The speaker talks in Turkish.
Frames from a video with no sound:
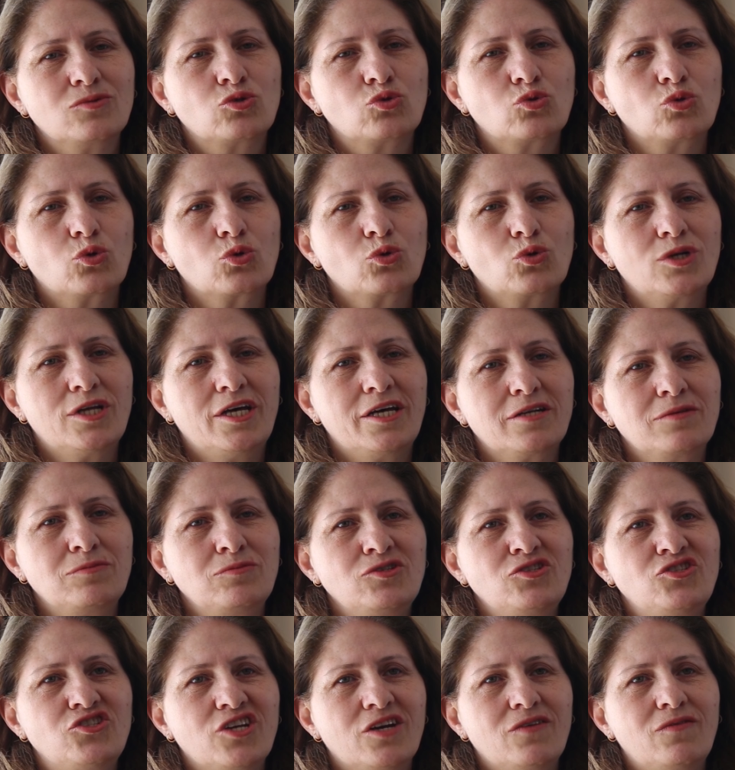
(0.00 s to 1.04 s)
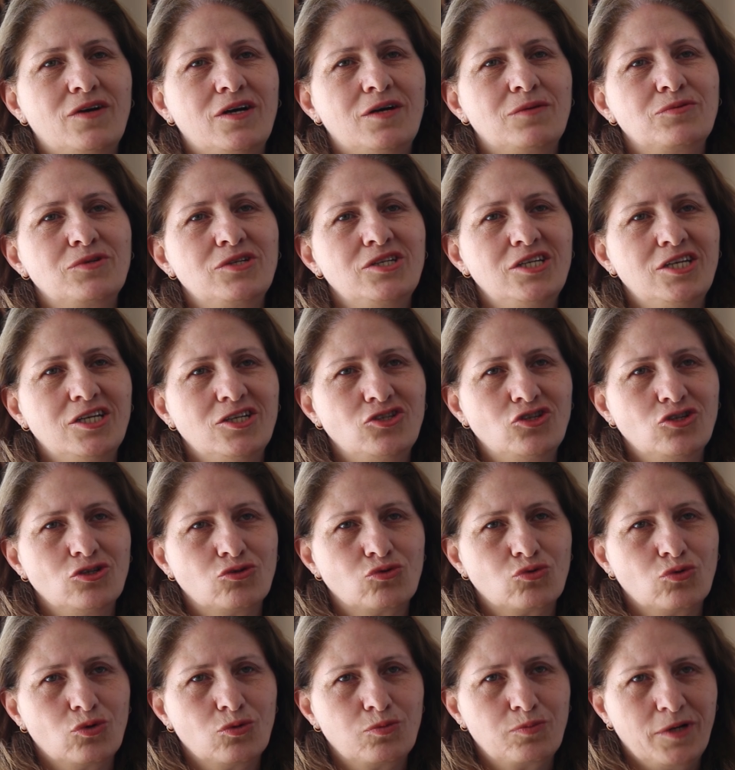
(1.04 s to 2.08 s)
sorularımın cevabını Yeşil
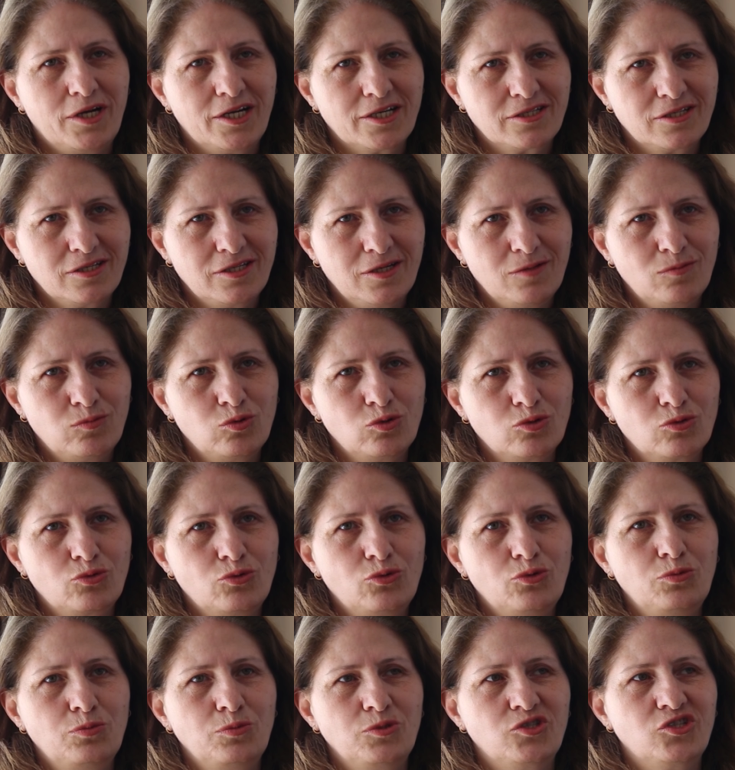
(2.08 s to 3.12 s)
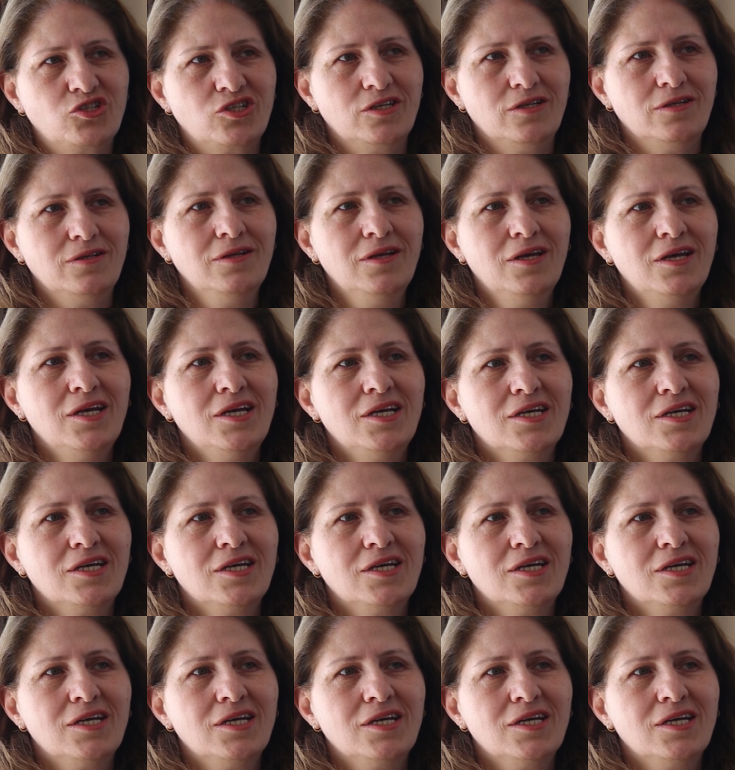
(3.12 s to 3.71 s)
Sol Parti'de bulduğum için,